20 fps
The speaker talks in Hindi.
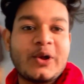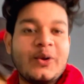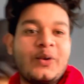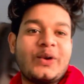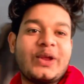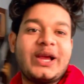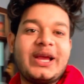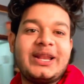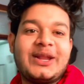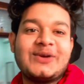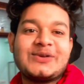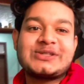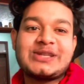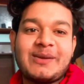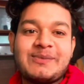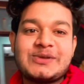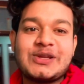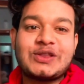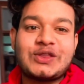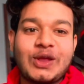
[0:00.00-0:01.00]
के उठ गई ना उस
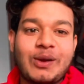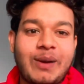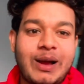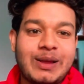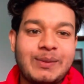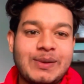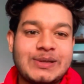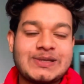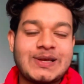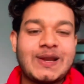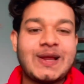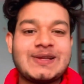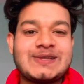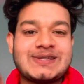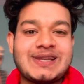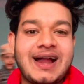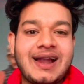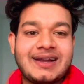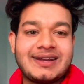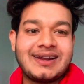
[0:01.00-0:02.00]
टाइम से तबाही मचाना
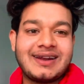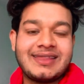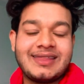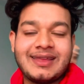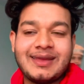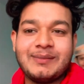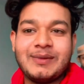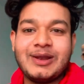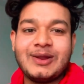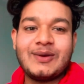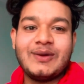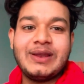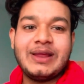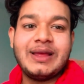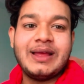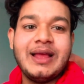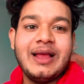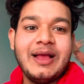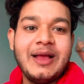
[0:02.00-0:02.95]
स्टार्ट कर देगी बिल्कुल ही